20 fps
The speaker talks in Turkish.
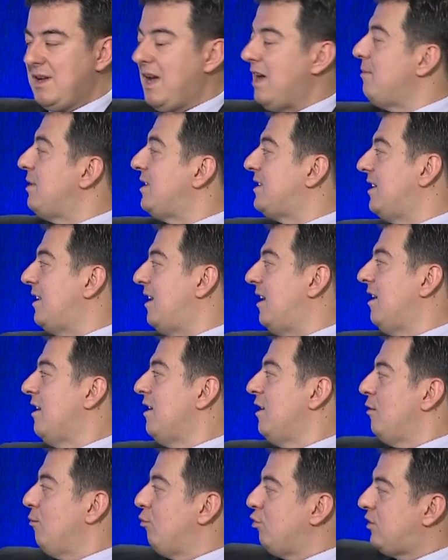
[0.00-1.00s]
Evet. Yani mesela
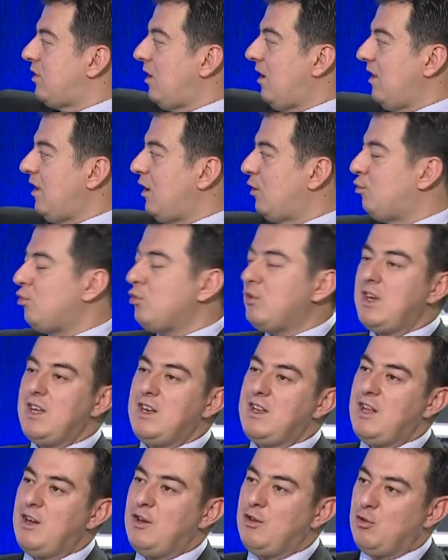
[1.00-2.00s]
bu sahalar
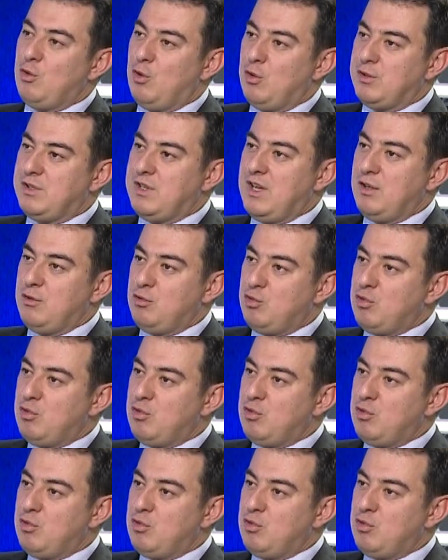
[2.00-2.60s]
Türkiye'nin elinde olsa,